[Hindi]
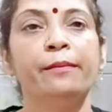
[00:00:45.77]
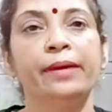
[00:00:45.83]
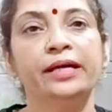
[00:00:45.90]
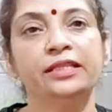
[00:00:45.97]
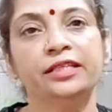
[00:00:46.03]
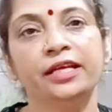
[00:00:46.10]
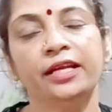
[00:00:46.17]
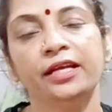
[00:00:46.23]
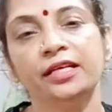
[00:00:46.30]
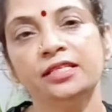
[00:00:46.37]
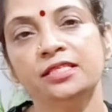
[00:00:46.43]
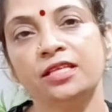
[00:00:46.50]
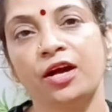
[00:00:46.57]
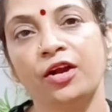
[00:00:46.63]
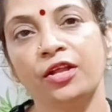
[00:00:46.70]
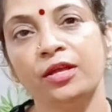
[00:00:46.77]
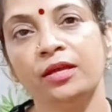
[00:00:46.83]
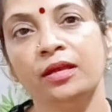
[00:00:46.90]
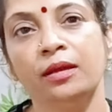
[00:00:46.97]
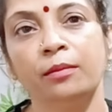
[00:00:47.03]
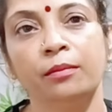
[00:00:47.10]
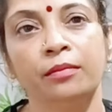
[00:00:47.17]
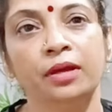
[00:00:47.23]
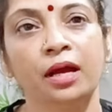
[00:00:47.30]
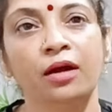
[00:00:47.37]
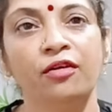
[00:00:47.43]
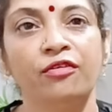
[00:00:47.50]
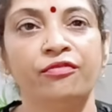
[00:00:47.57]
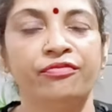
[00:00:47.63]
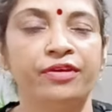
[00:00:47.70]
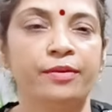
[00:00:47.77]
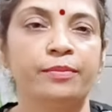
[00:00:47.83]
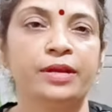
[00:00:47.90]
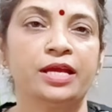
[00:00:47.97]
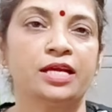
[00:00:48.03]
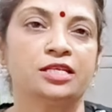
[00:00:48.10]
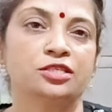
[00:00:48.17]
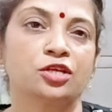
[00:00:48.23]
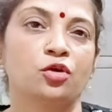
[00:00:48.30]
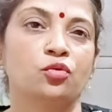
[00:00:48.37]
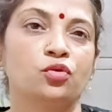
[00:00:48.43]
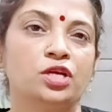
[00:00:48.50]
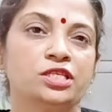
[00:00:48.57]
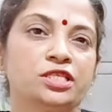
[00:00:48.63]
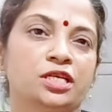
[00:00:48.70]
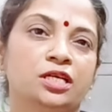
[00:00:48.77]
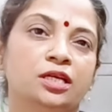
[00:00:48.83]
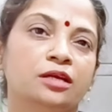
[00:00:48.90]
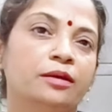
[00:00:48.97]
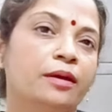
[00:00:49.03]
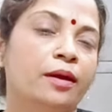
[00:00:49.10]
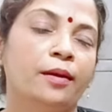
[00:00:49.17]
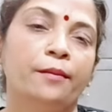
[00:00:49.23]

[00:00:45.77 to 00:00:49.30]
हम बात करेंगे साड़ी का फैब्रिक कैसा होना चाहिए